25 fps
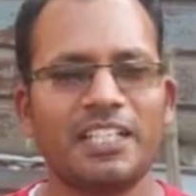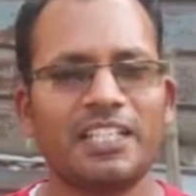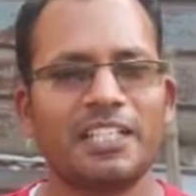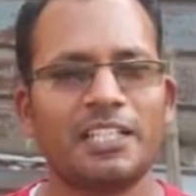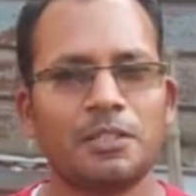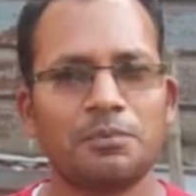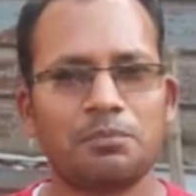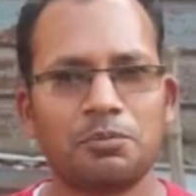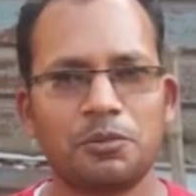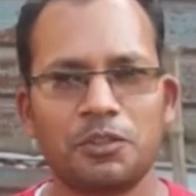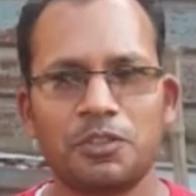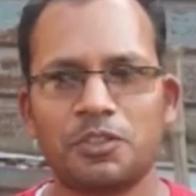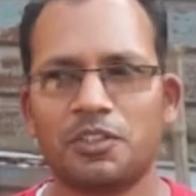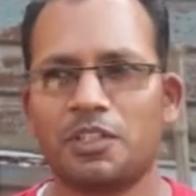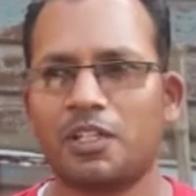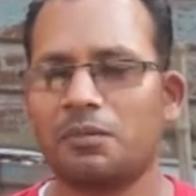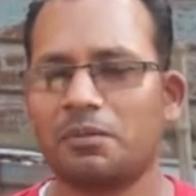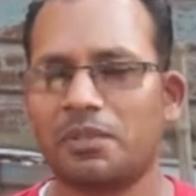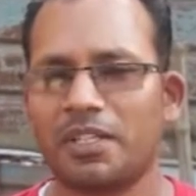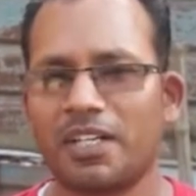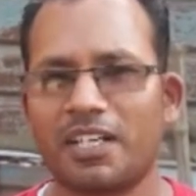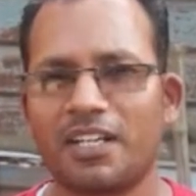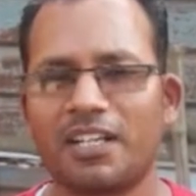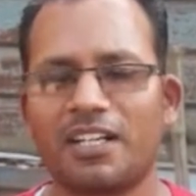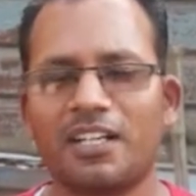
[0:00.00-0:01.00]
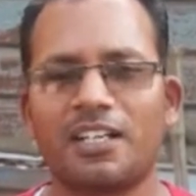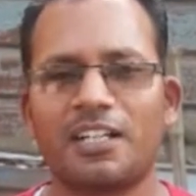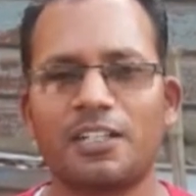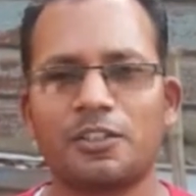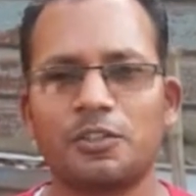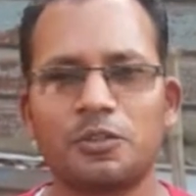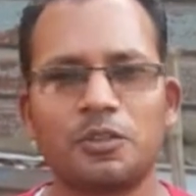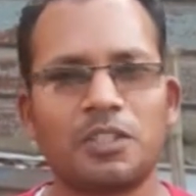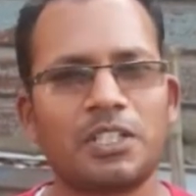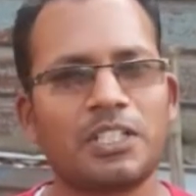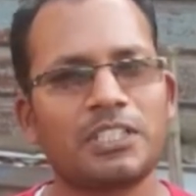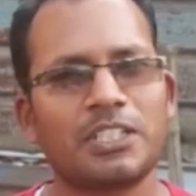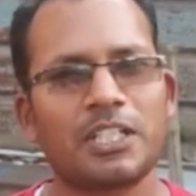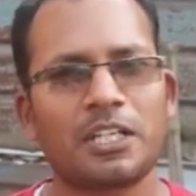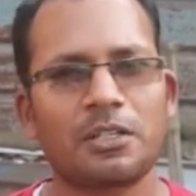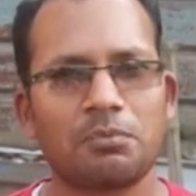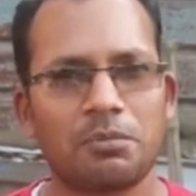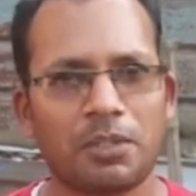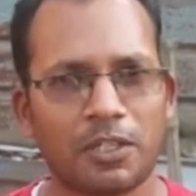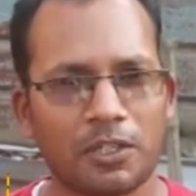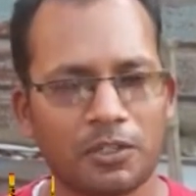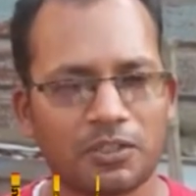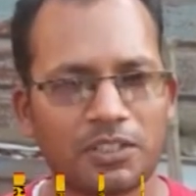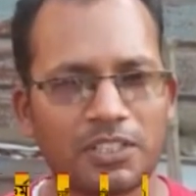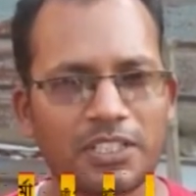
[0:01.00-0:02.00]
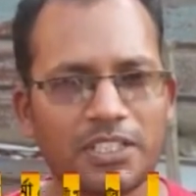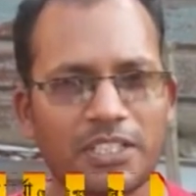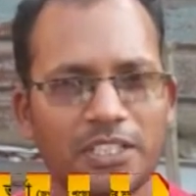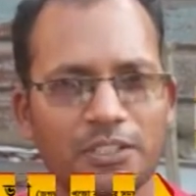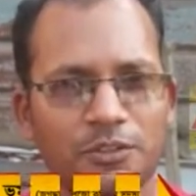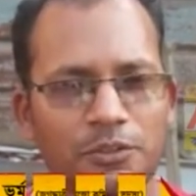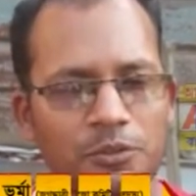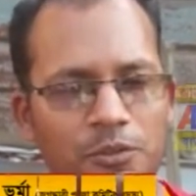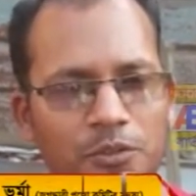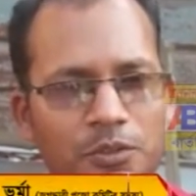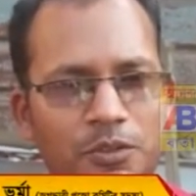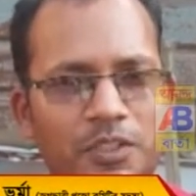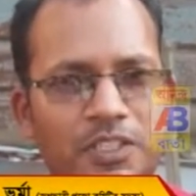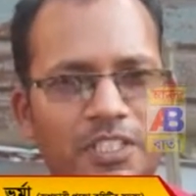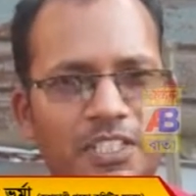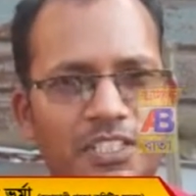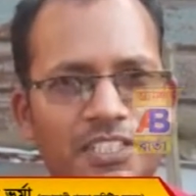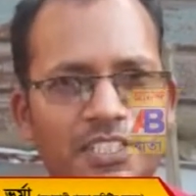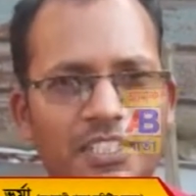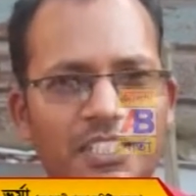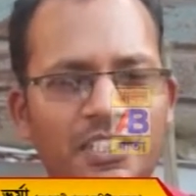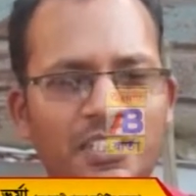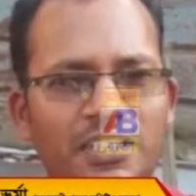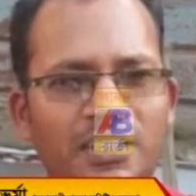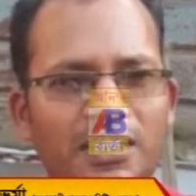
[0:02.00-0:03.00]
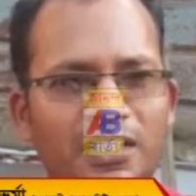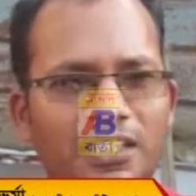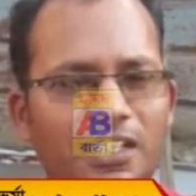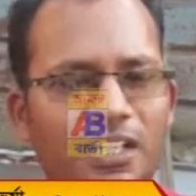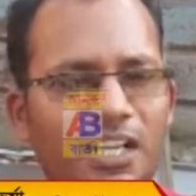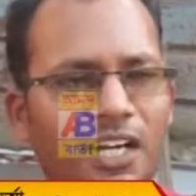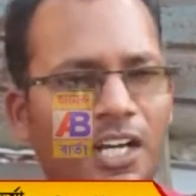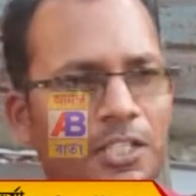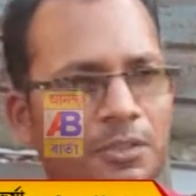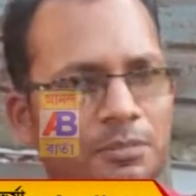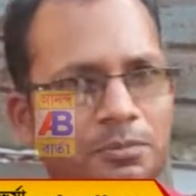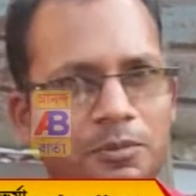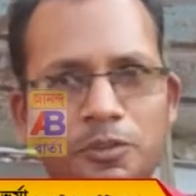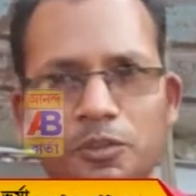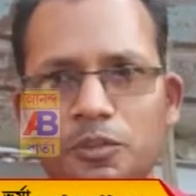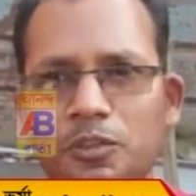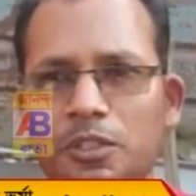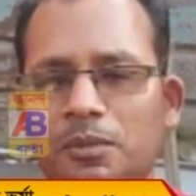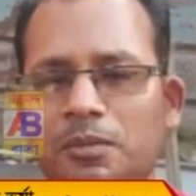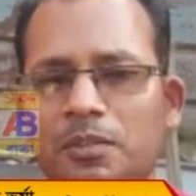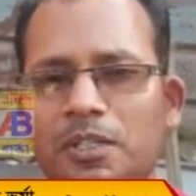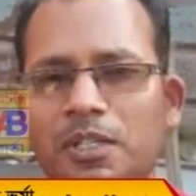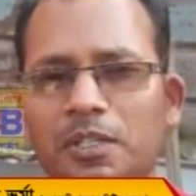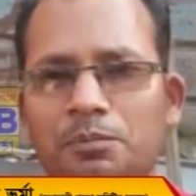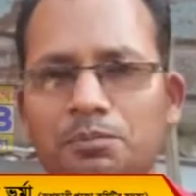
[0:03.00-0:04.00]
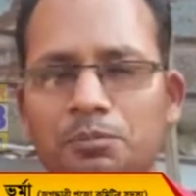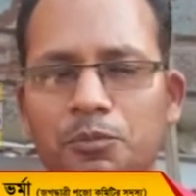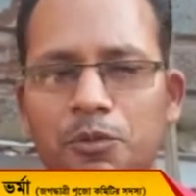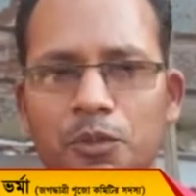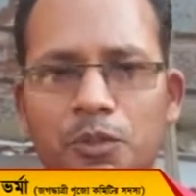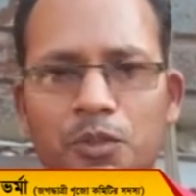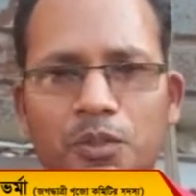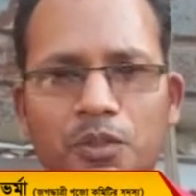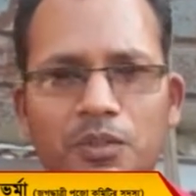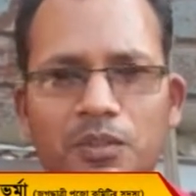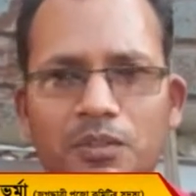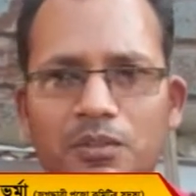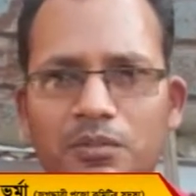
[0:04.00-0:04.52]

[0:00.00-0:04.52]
এই পুজো আমরা দু হাজার থেকে শুরু করেছি আজ পর্যন্ত আমরা পুরো